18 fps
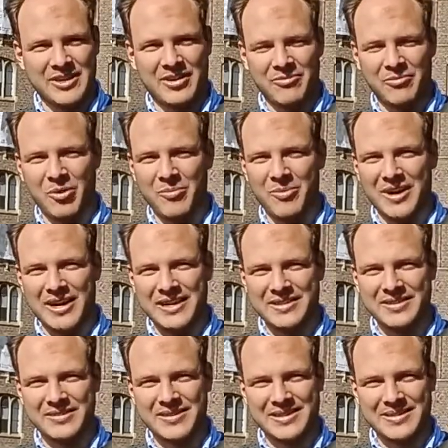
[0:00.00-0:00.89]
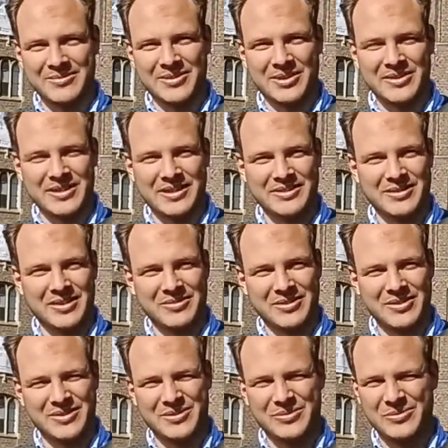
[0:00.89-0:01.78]
darauf vorbereitete, was am Sonntag so auf
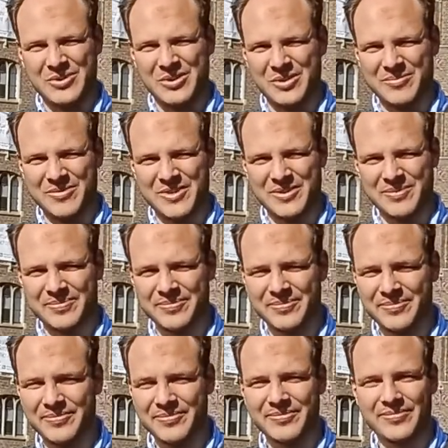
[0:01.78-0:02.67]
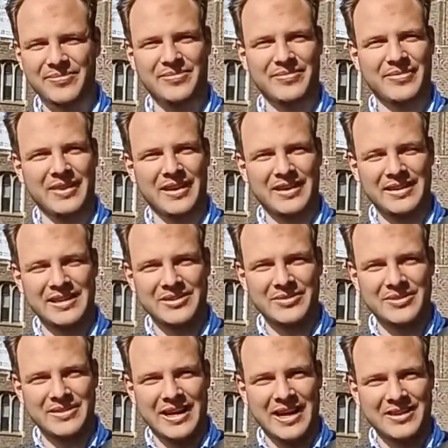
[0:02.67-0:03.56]
uns zukommt.
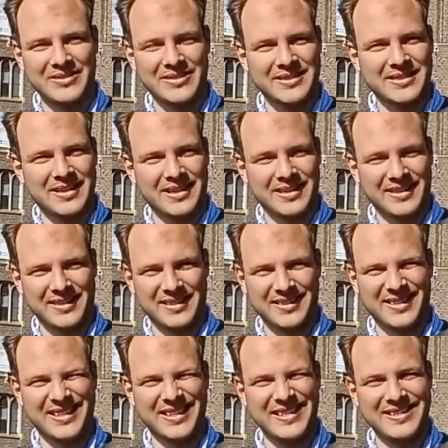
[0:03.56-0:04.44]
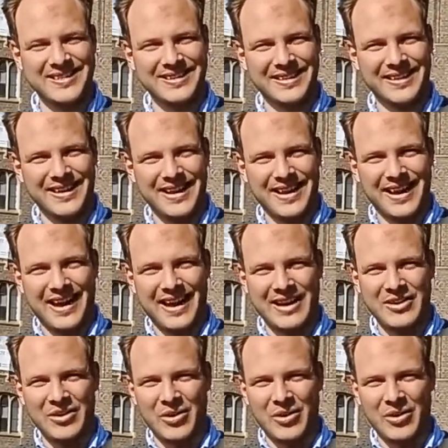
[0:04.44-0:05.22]
Jesus sagt uns darin, ein